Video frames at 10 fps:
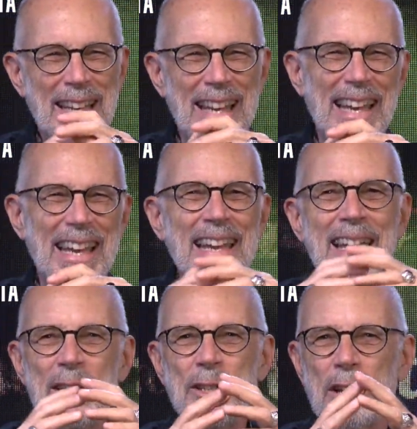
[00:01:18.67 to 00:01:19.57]
E
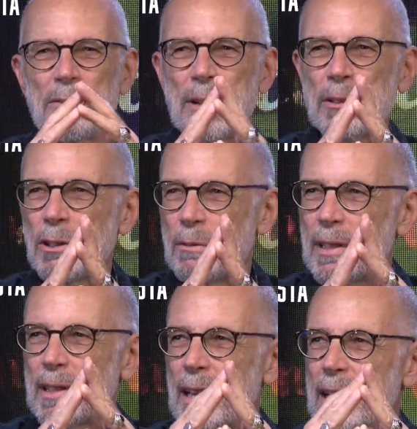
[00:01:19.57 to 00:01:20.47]
ci hanno fatto
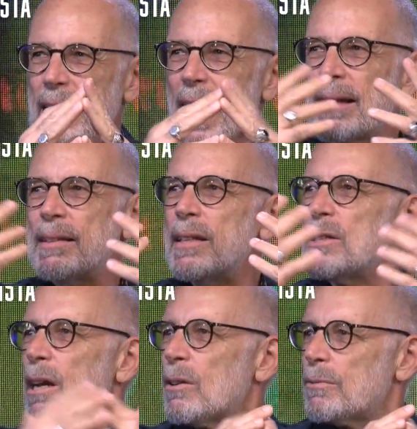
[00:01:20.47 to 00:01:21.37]
diventare grandi,
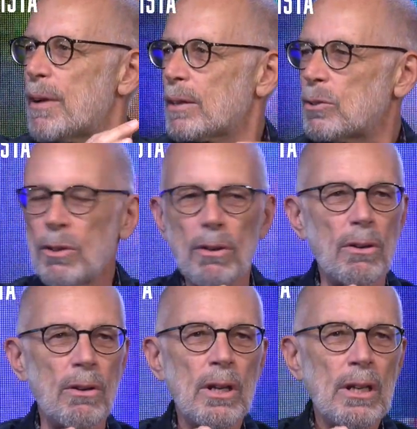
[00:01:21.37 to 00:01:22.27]
ci hanno
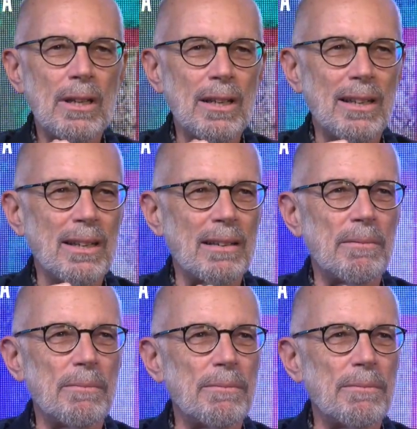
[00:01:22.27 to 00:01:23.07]
fatto eh,